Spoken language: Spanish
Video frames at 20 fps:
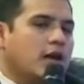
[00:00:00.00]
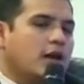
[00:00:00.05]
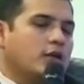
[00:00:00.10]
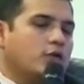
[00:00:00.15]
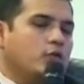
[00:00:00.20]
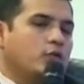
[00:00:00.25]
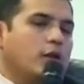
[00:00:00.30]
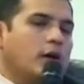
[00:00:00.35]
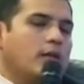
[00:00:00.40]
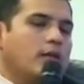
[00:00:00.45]
ya
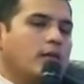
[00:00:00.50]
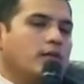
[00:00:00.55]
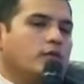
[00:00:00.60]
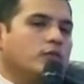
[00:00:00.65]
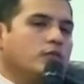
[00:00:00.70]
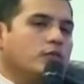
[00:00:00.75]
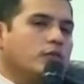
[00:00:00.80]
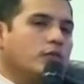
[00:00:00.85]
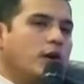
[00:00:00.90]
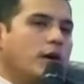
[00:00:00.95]
que tú
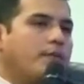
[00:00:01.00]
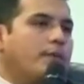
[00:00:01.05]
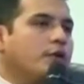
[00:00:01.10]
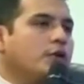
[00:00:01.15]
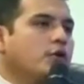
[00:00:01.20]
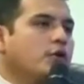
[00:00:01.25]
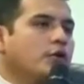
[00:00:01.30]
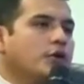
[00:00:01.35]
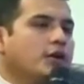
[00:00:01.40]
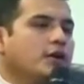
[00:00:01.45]
hablas un poco a
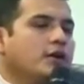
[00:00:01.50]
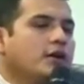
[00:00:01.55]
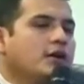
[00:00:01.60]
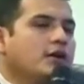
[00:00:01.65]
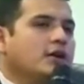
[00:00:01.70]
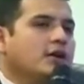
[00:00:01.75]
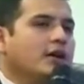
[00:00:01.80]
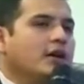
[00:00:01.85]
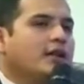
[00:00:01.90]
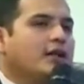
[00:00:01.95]
priori,
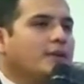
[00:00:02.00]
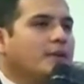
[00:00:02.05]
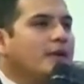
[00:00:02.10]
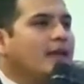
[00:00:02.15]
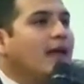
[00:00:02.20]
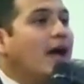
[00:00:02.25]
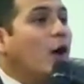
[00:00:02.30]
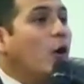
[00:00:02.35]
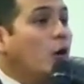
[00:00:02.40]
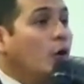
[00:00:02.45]
el
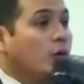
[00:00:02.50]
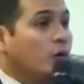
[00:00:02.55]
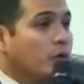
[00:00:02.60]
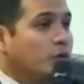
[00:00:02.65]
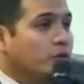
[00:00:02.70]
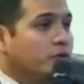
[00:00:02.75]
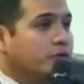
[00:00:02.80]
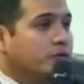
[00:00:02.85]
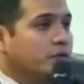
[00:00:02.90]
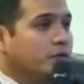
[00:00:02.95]
tema de
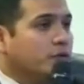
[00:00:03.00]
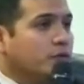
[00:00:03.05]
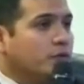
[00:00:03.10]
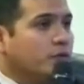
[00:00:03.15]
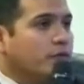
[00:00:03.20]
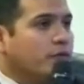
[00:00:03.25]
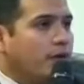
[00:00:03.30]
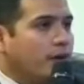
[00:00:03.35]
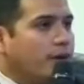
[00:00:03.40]
ahorro. Estamos